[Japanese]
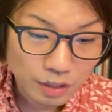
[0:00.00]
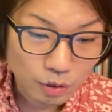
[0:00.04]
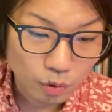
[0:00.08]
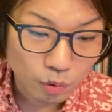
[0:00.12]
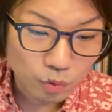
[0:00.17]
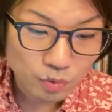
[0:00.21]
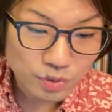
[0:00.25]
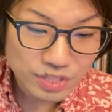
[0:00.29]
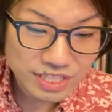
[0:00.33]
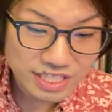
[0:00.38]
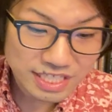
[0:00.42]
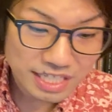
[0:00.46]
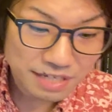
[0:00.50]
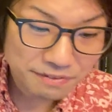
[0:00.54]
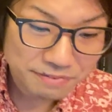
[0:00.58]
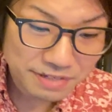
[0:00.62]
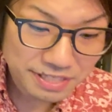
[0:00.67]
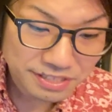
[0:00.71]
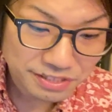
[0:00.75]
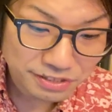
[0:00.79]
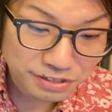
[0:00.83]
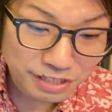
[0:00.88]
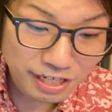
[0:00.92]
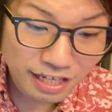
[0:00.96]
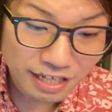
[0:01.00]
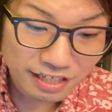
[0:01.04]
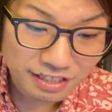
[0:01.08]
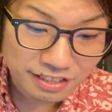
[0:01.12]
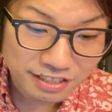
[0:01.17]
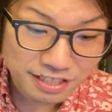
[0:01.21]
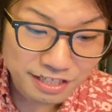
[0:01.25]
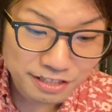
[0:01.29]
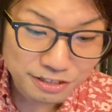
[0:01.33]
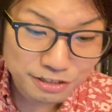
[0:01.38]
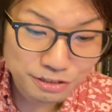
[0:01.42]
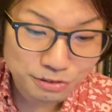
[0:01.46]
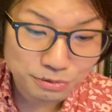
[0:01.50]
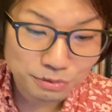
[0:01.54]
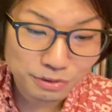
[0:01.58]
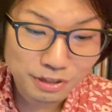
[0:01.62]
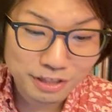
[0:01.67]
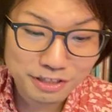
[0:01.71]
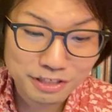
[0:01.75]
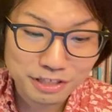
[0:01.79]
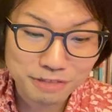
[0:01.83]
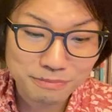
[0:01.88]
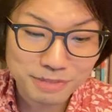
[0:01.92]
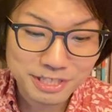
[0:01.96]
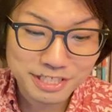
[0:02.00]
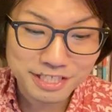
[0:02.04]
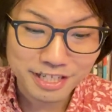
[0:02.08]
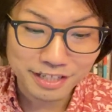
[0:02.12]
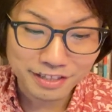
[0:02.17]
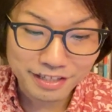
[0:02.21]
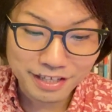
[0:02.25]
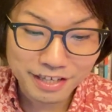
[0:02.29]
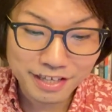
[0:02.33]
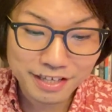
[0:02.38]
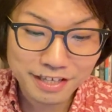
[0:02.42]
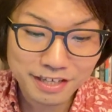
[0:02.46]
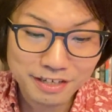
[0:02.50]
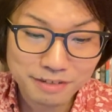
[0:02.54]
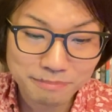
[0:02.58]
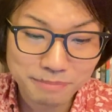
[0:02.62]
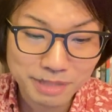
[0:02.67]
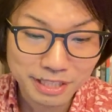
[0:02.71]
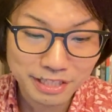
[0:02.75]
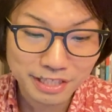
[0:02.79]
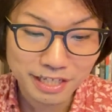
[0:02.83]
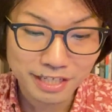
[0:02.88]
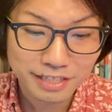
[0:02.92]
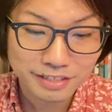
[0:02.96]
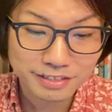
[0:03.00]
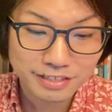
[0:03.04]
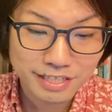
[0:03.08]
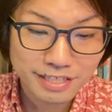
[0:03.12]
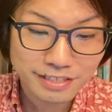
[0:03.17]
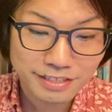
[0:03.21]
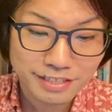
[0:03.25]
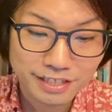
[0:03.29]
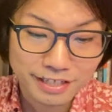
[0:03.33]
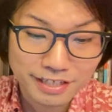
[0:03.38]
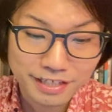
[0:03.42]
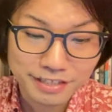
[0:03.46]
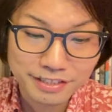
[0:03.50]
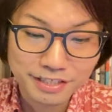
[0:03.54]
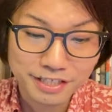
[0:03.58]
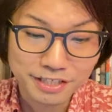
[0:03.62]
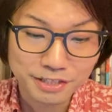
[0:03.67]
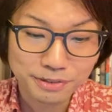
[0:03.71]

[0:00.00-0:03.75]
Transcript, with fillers: おうちでフェスが現実となってきましたね。また全世界で